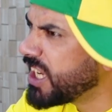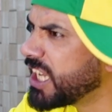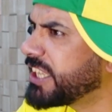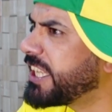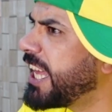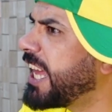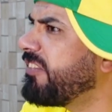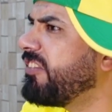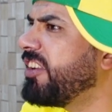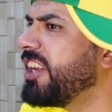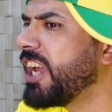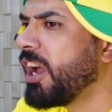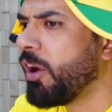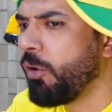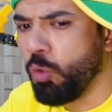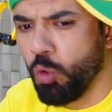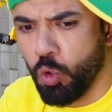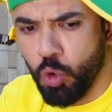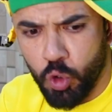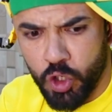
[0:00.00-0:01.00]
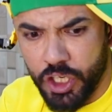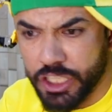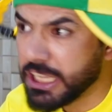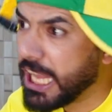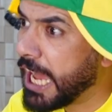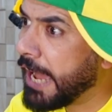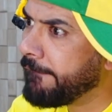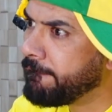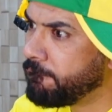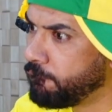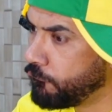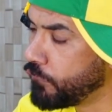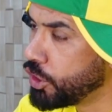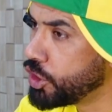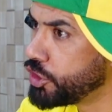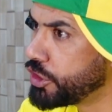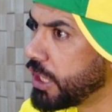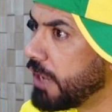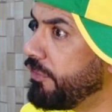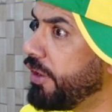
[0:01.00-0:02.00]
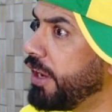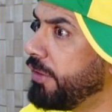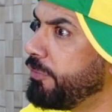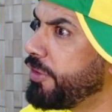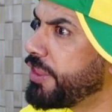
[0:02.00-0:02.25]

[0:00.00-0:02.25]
شيء التربيه وكون يطلع شبع